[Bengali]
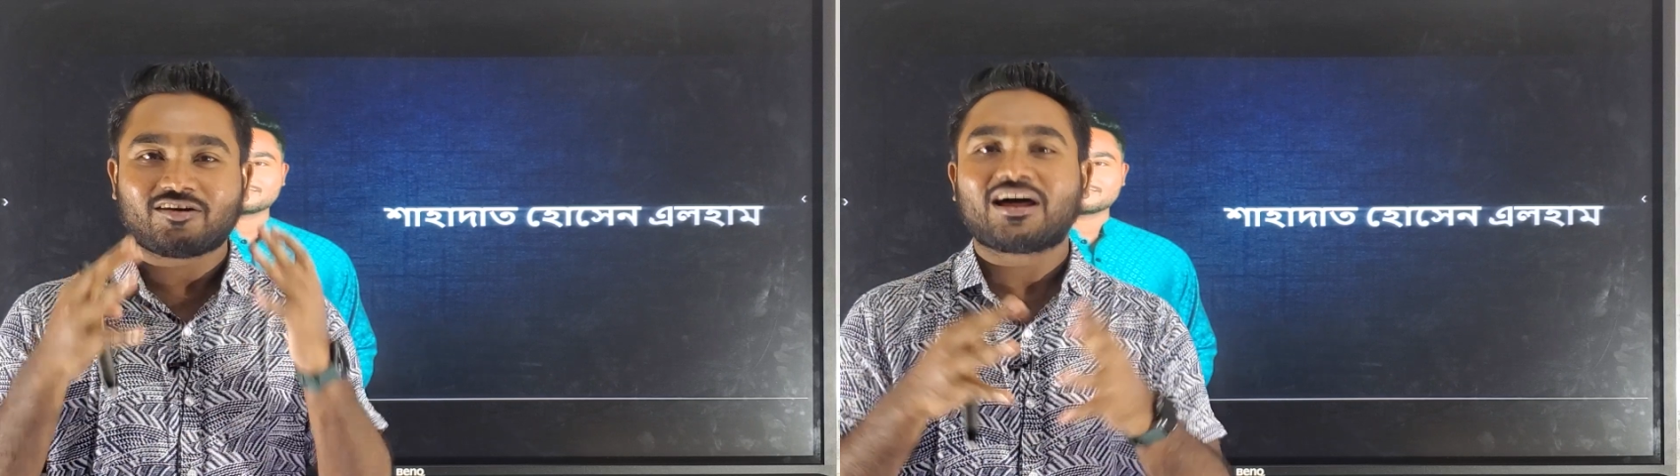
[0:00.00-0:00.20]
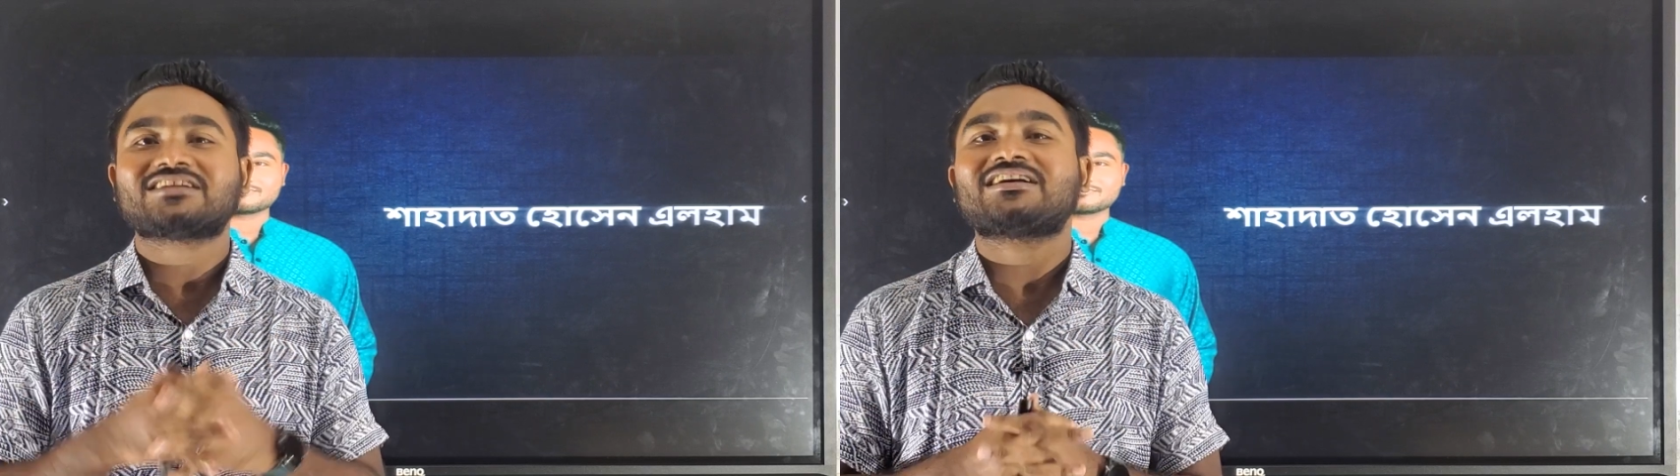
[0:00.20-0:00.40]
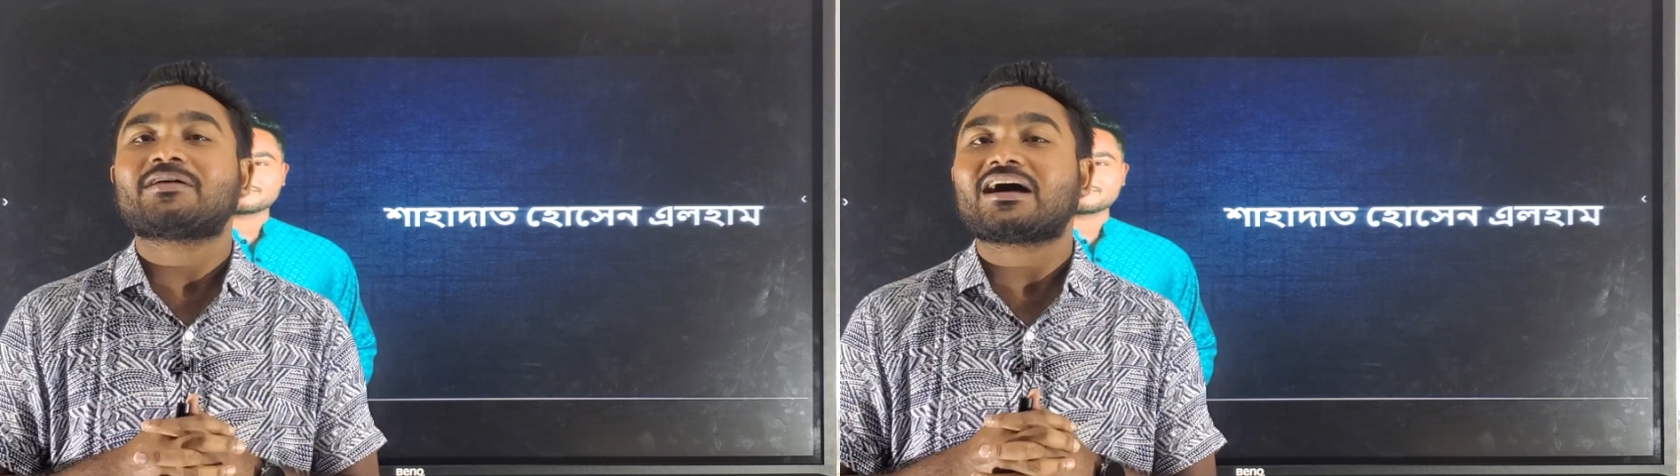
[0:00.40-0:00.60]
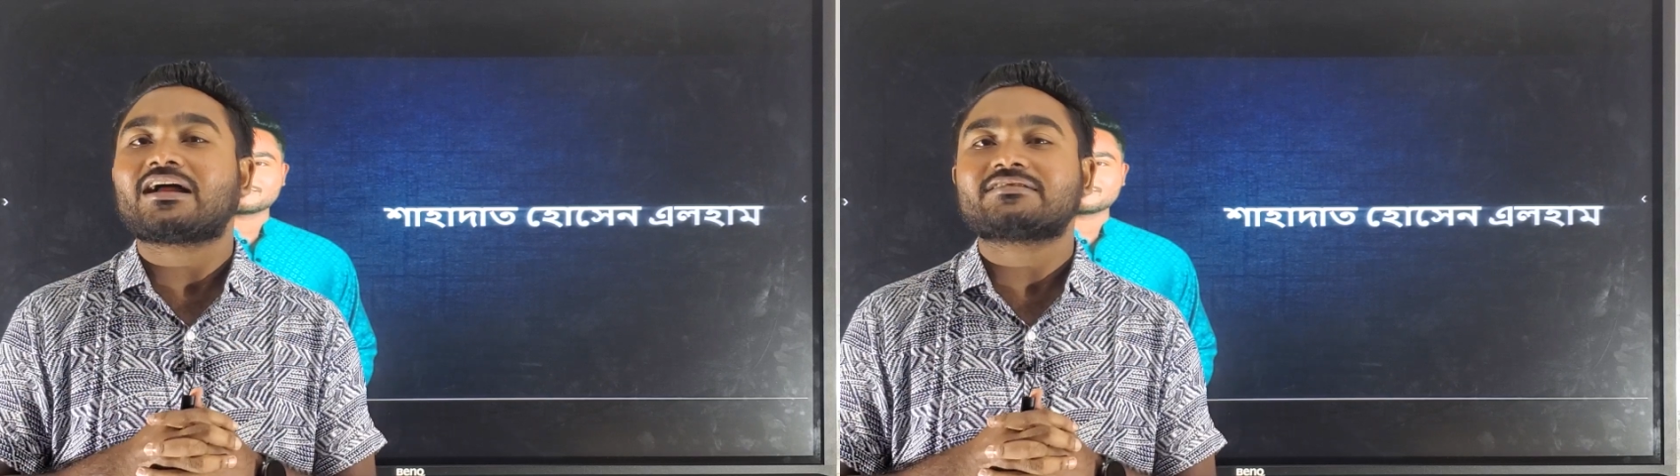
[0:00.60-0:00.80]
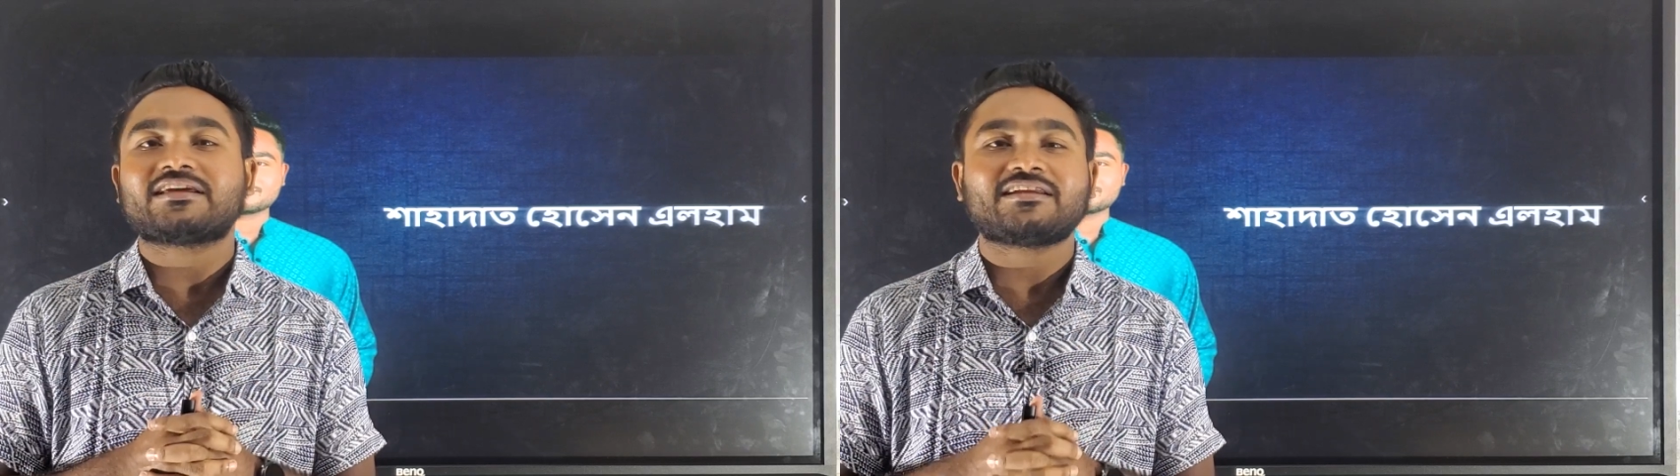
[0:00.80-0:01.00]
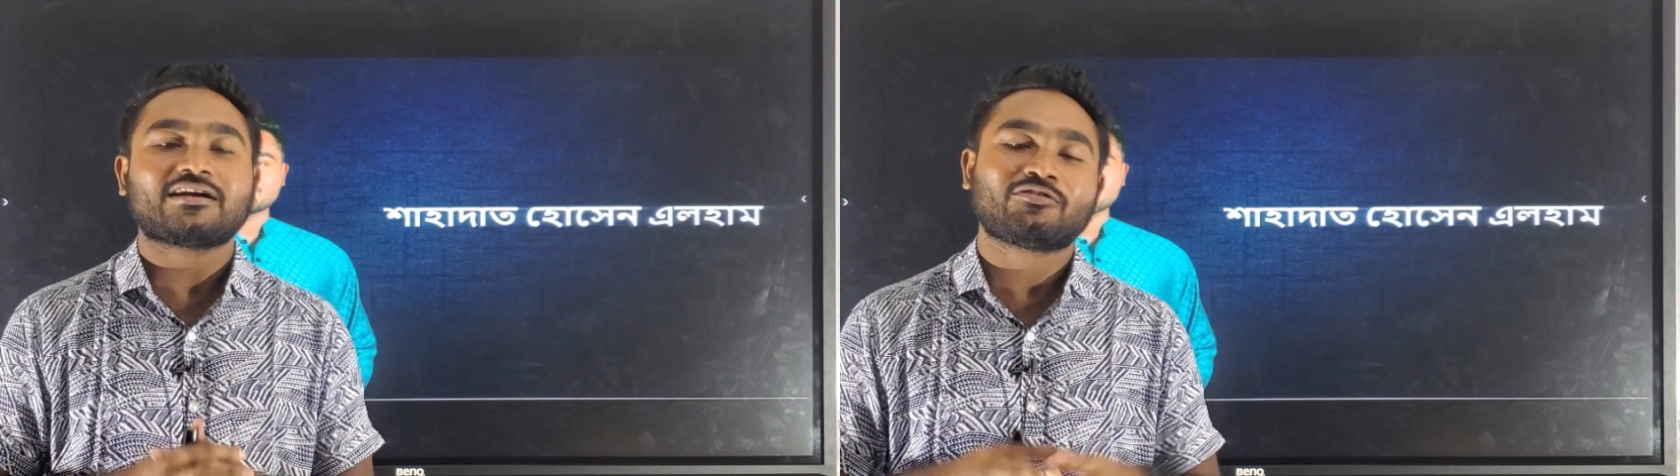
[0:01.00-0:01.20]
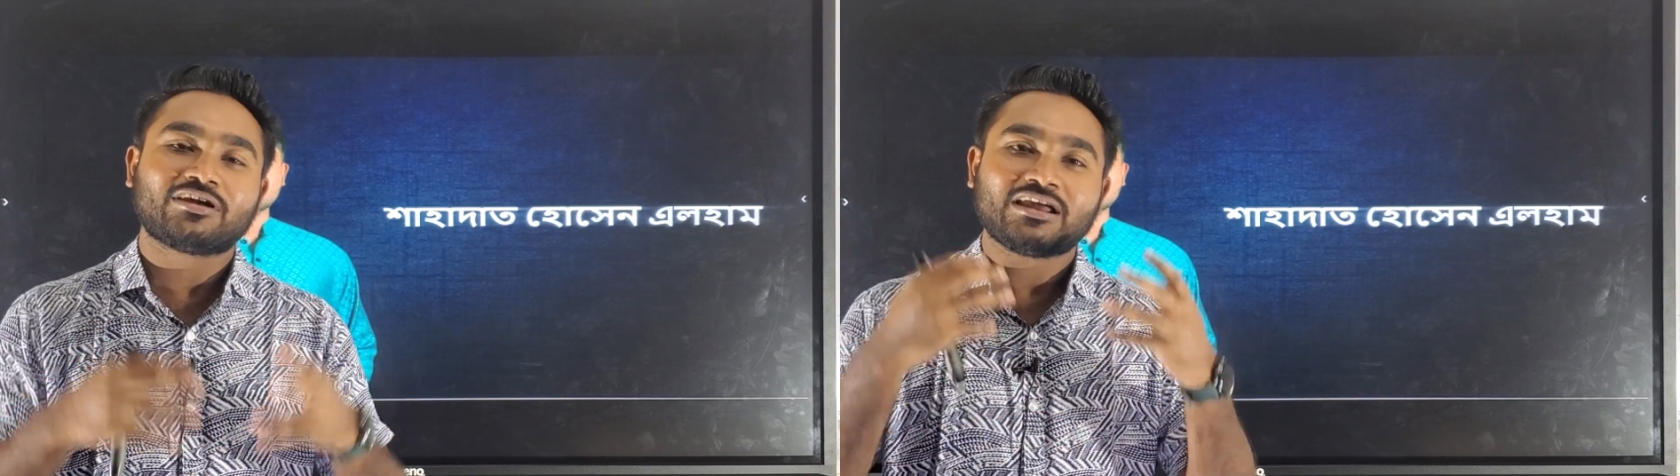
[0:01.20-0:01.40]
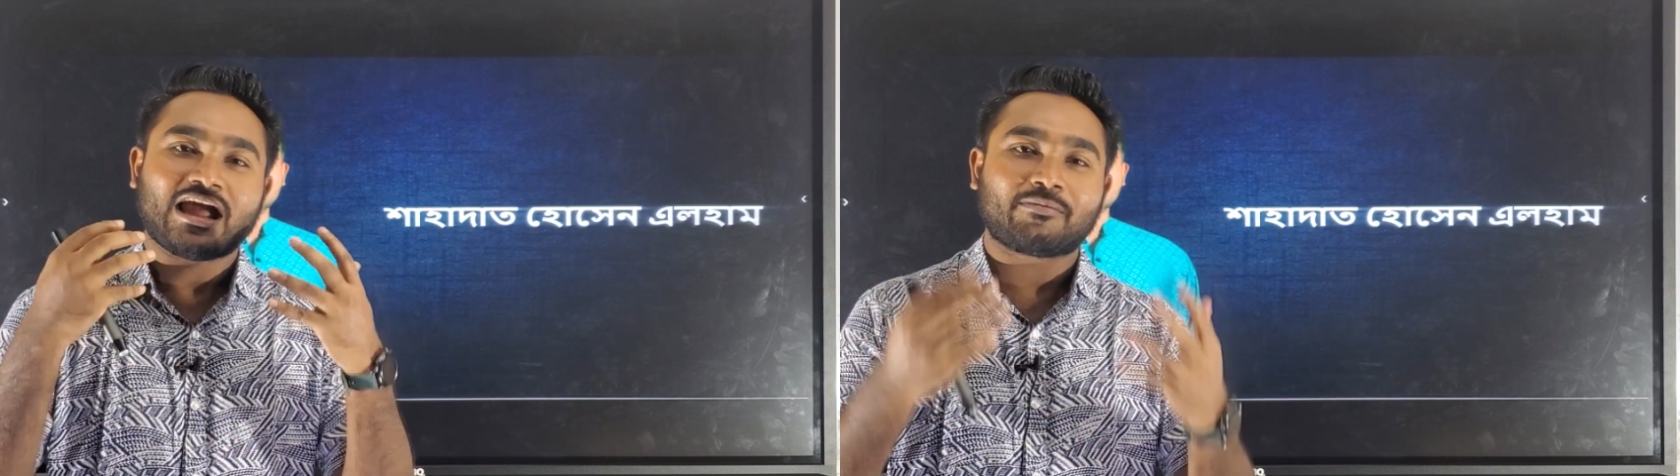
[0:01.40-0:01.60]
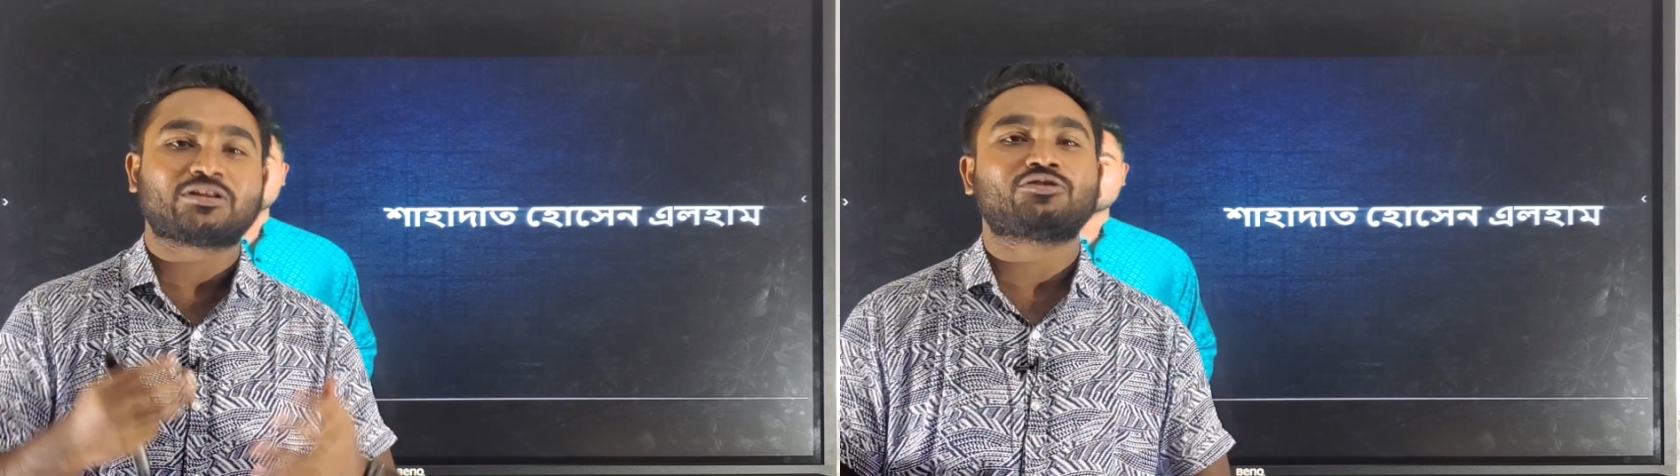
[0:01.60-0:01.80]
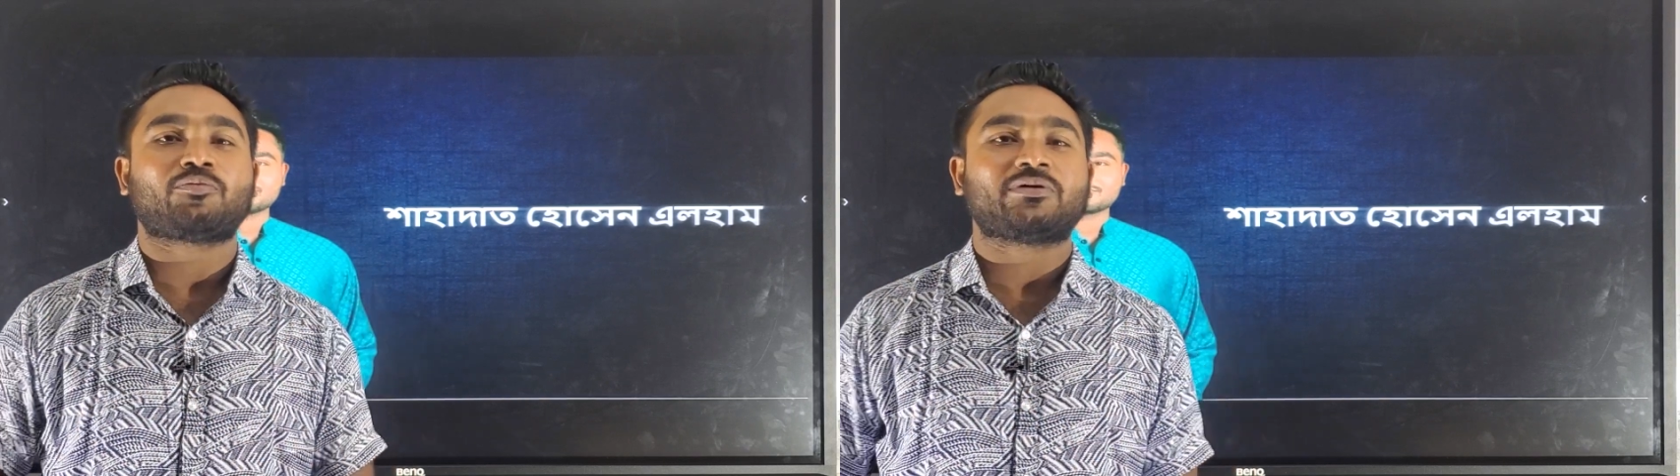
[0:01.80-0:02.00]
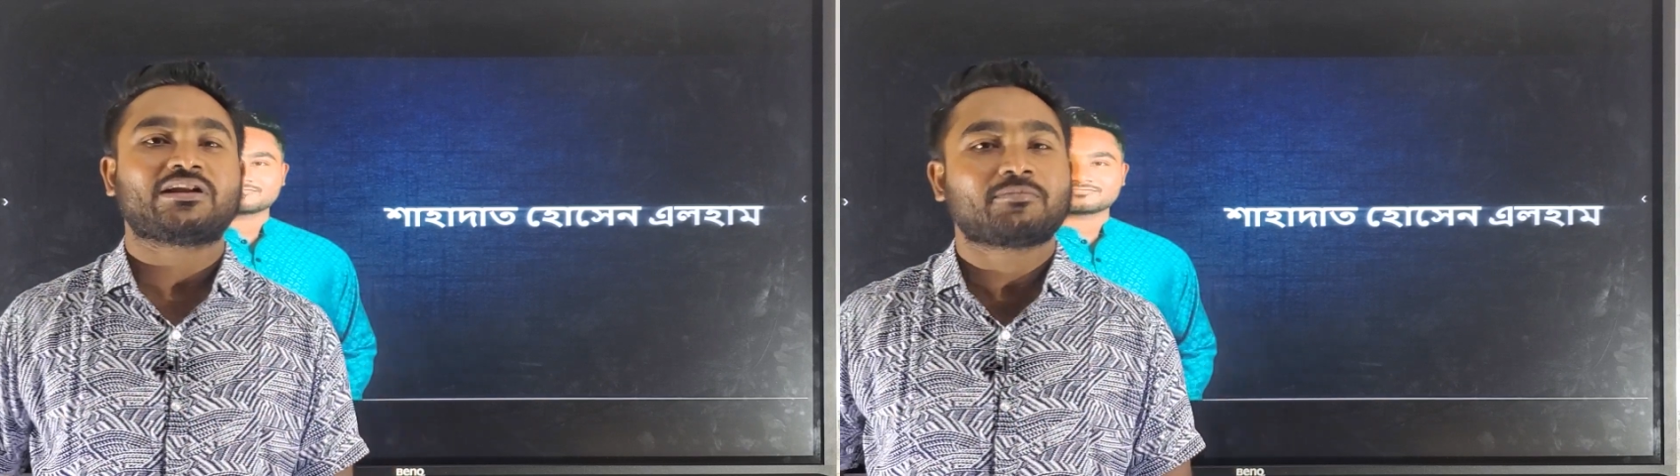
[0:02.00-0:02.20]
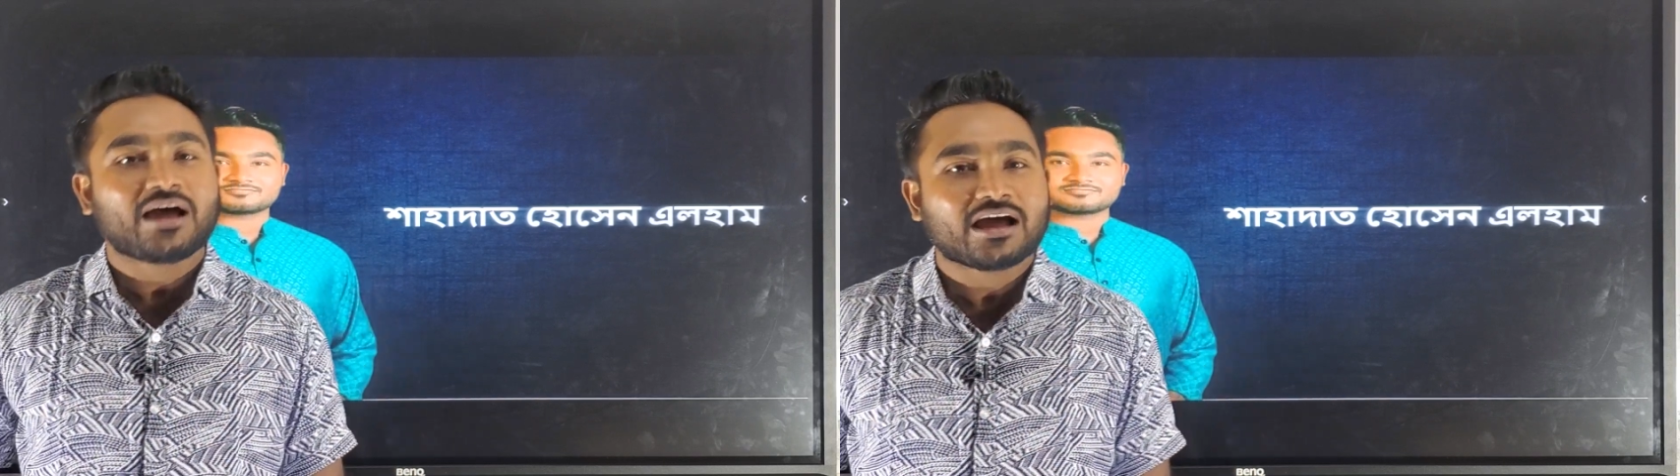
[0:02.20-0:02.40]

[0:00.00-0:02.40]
তাহলে আজ দেরি না করে আমাদের টপিক নিয়ে আমরা